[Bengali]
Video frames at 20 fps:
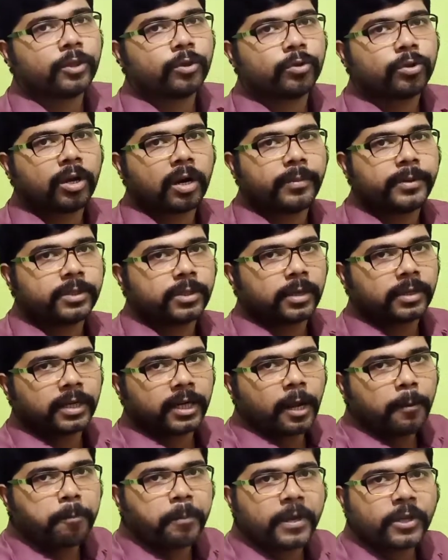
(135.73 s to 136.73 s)
দ্রুতগামী
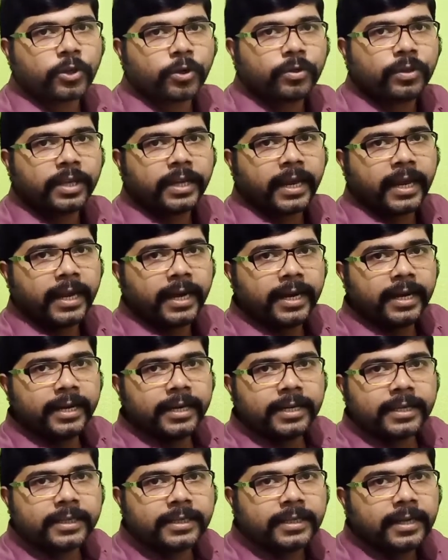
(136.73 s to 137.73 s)
স্তরটাকে পেছন দিকে
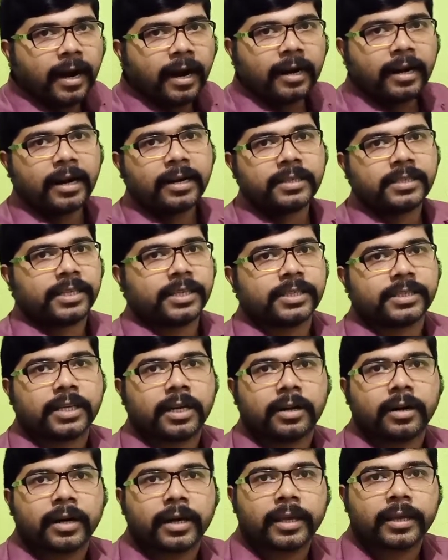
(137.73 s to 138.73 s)
টানার চেষ্টা
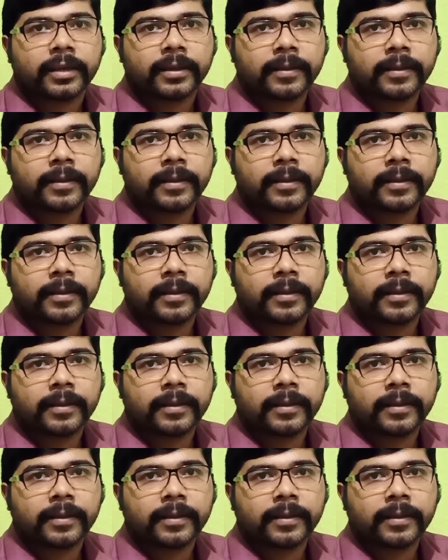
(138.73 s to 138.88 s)
করে